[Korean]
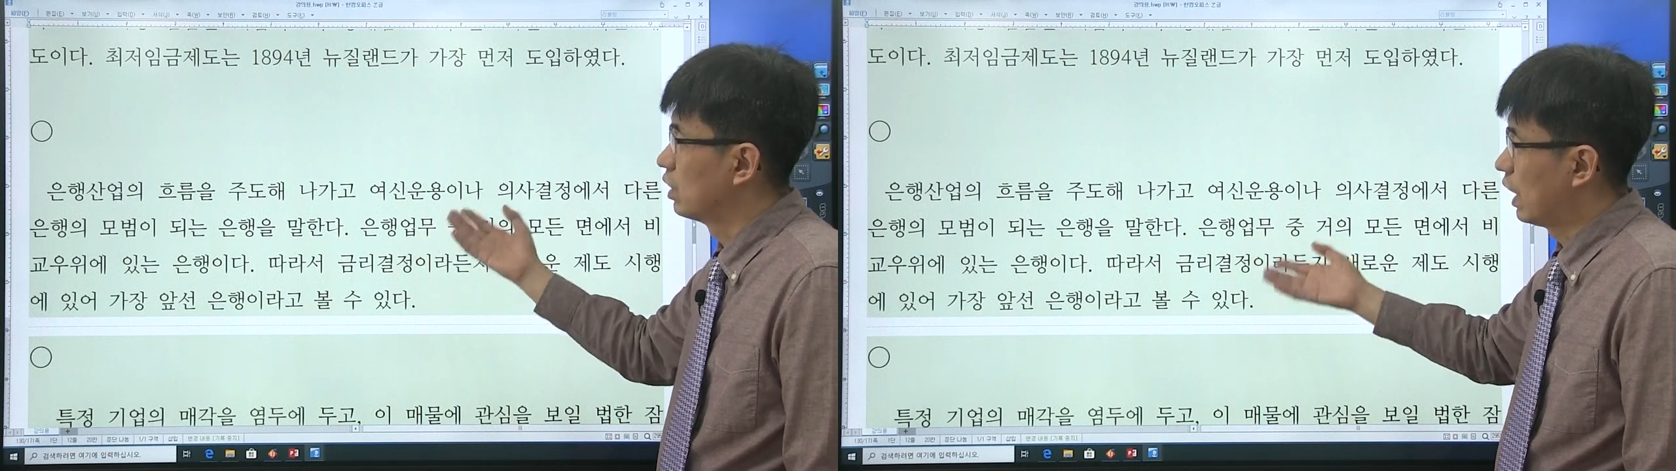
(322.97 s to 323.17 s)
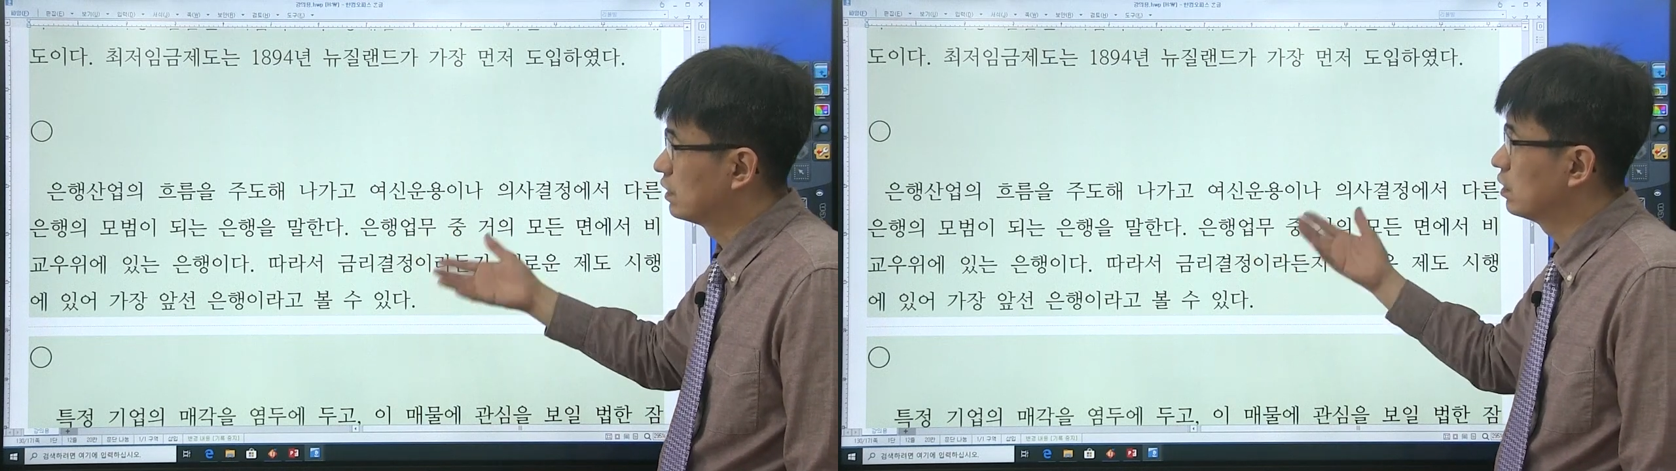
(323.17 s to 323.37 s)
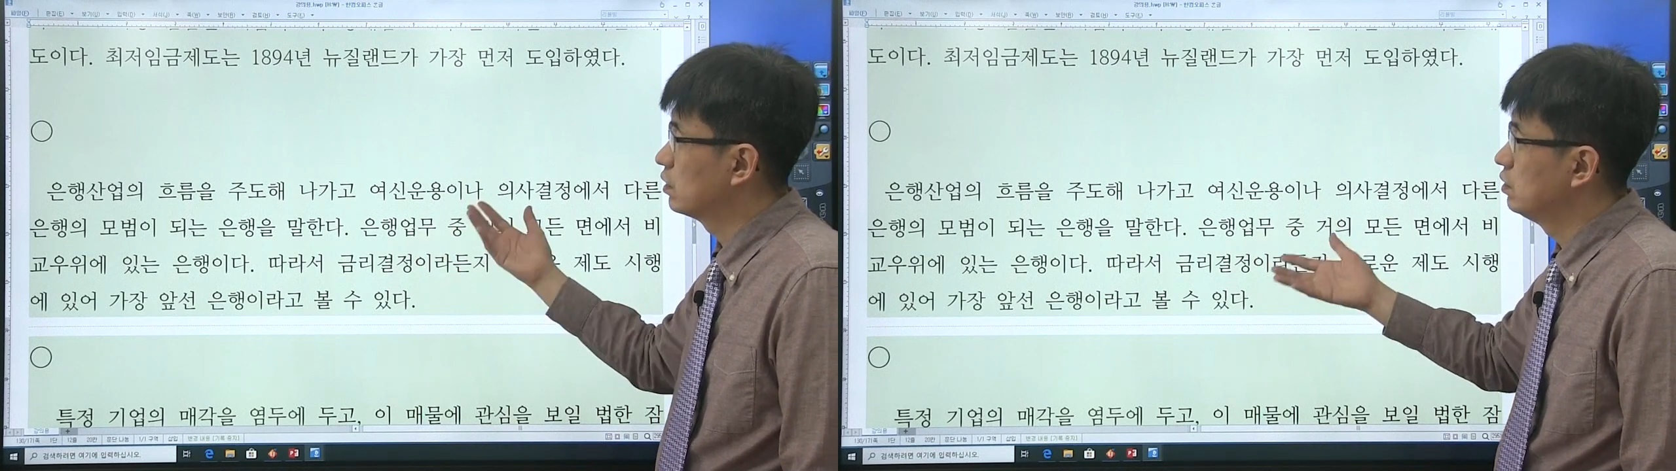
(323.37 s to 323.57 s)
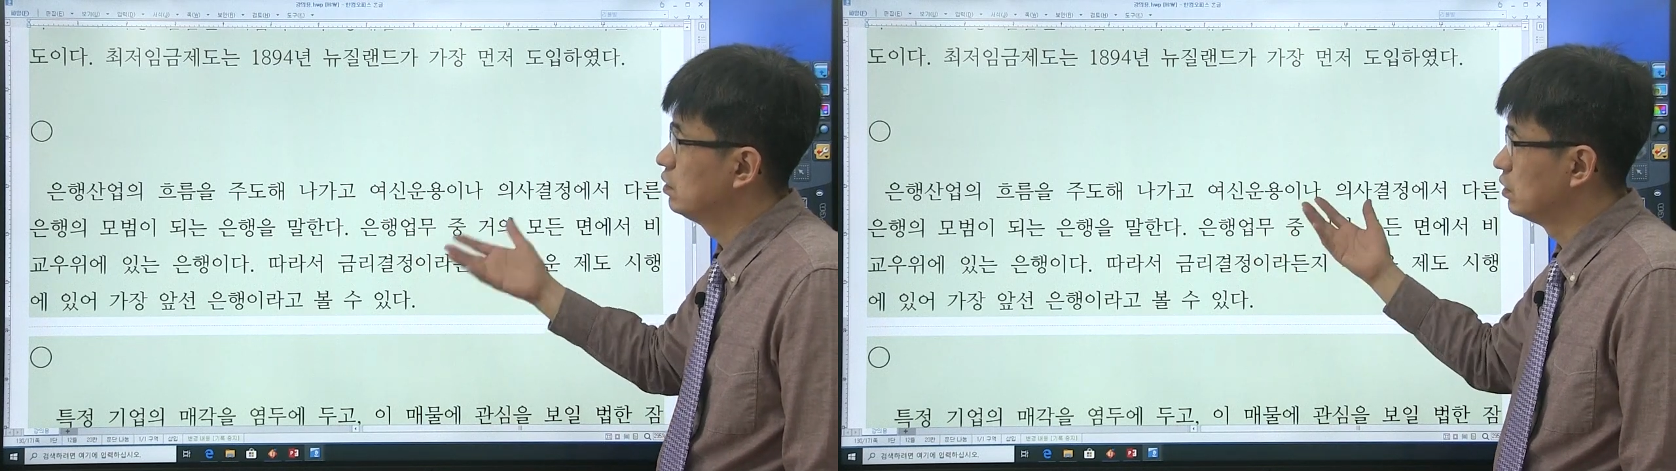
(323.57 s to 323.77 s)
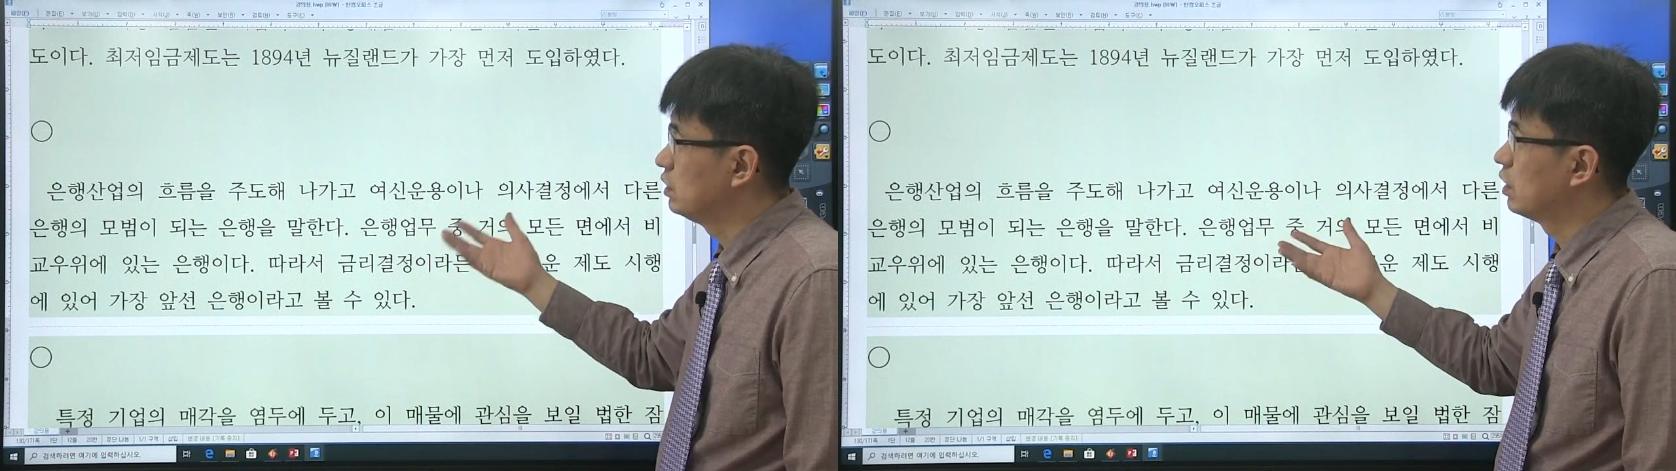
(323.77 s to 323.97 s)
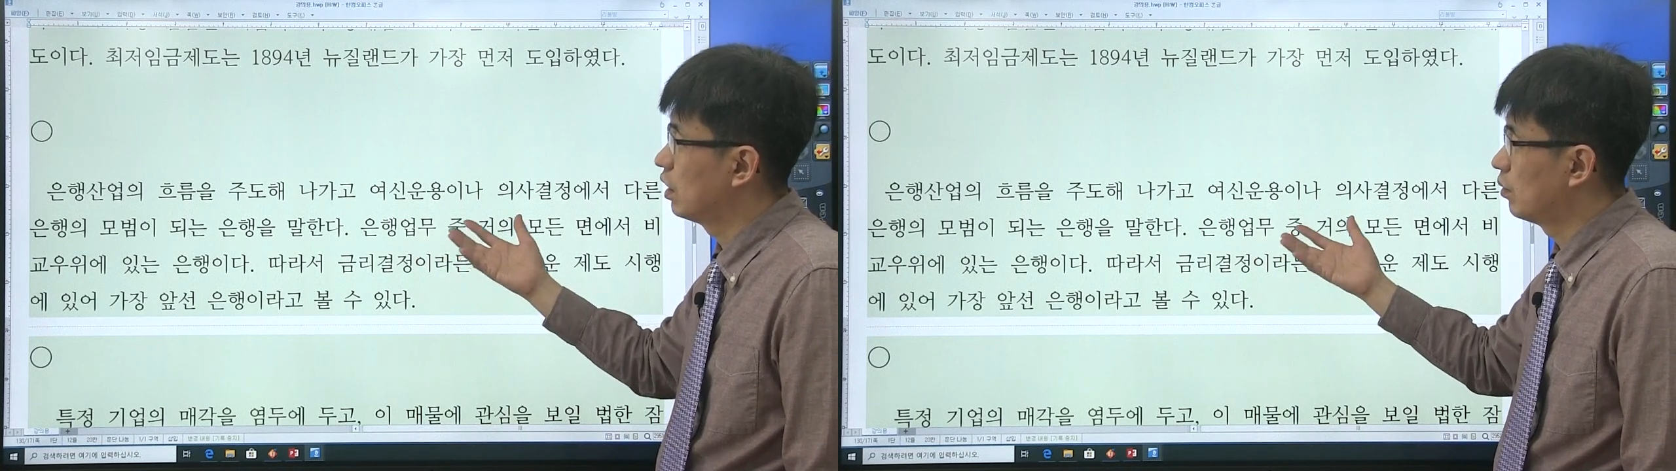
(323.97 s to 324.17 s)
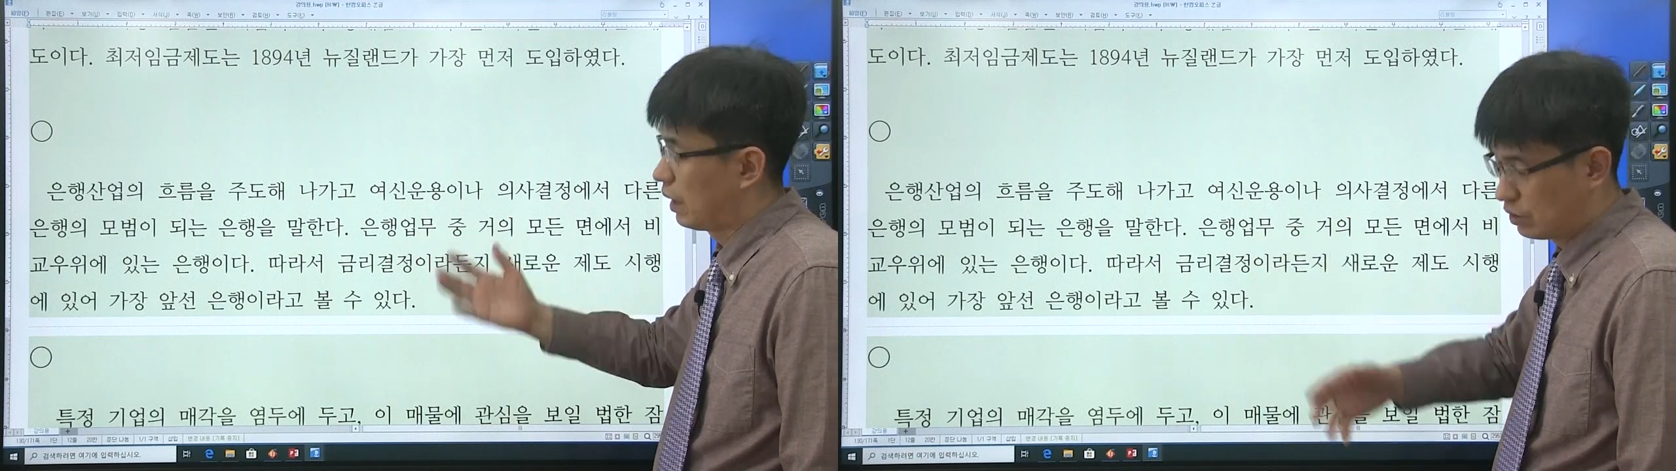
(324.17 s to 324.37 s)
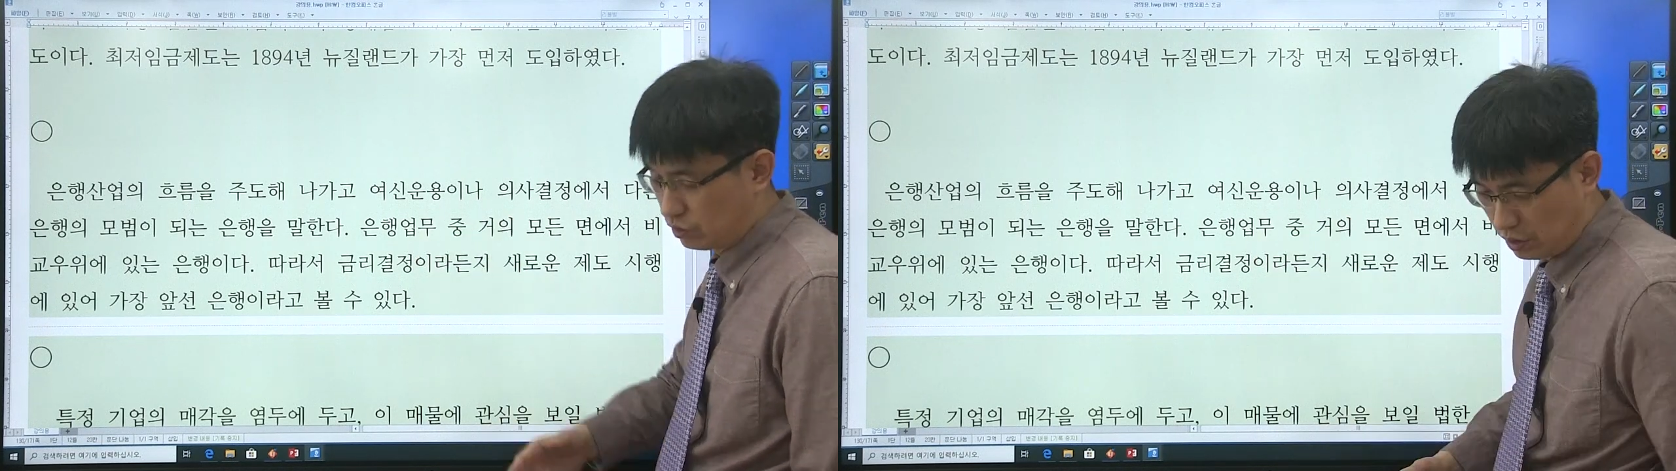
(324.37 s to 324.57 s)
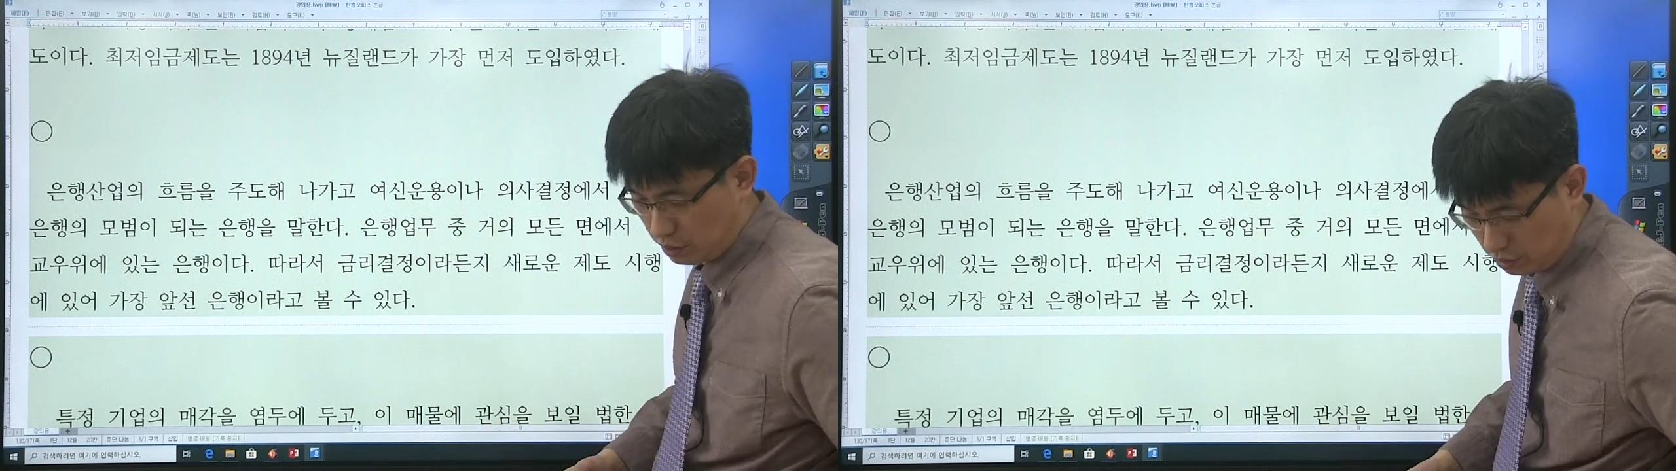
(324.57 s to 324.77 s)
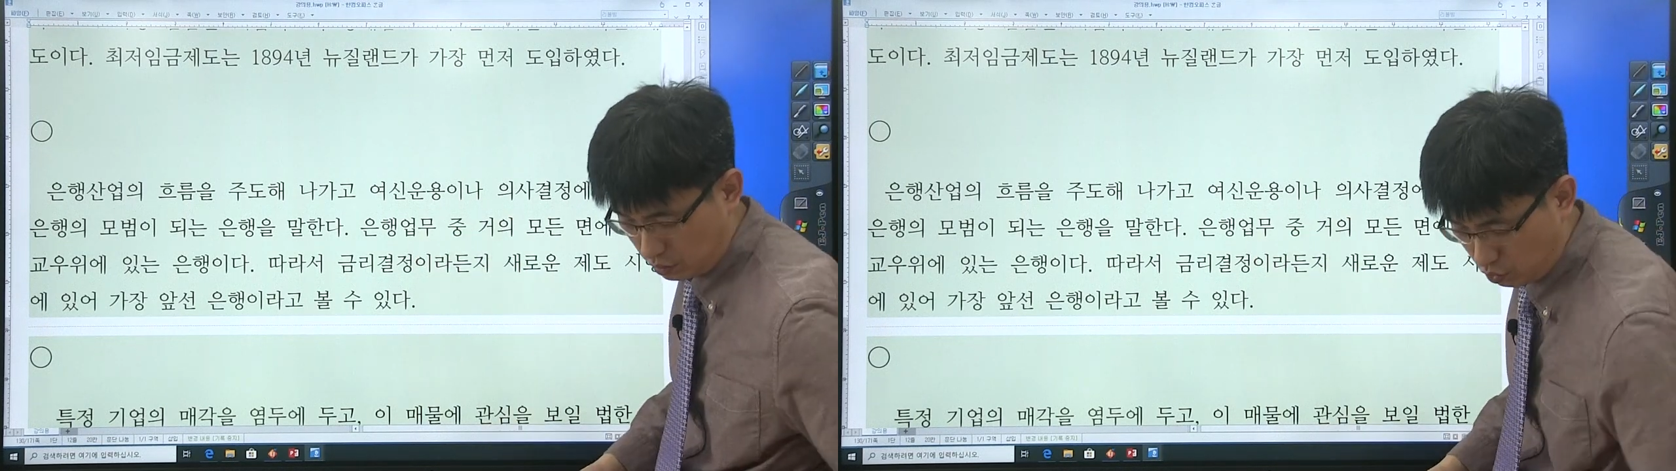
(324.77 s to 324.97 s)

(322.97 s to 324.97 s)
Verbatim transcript: 가장 큰 의사가 반영되는